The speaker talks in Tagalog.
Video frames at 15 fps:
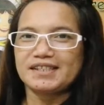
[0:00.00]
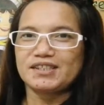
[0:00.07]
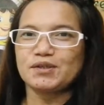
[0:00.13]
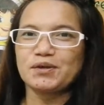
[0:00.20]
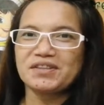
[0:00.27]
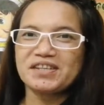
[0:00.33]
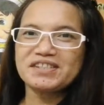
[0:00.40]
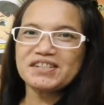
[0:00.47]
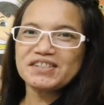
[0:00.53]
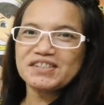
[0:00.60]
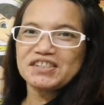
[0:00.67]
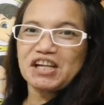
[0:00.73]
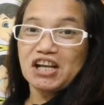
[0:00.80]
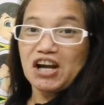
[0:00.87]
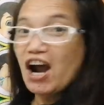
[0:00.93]
So this is
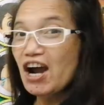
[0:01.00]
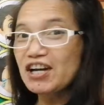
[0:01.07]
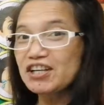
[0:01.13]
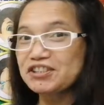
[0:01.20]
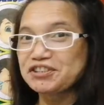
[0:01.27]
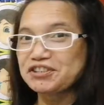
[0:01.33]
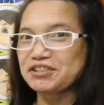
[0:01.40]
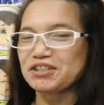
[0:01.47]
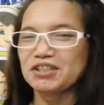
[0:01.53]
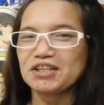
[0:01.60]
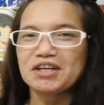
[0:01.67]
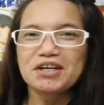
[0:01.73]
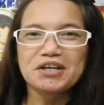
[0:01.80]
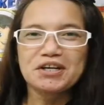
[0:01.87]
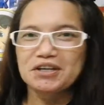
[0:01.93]
the large
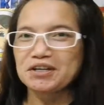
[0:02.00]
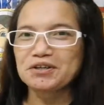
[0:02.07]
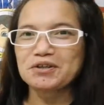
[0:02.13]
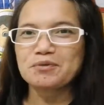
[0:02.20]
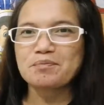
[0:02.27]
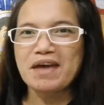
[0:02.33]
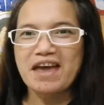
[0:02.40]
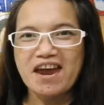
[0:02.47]
group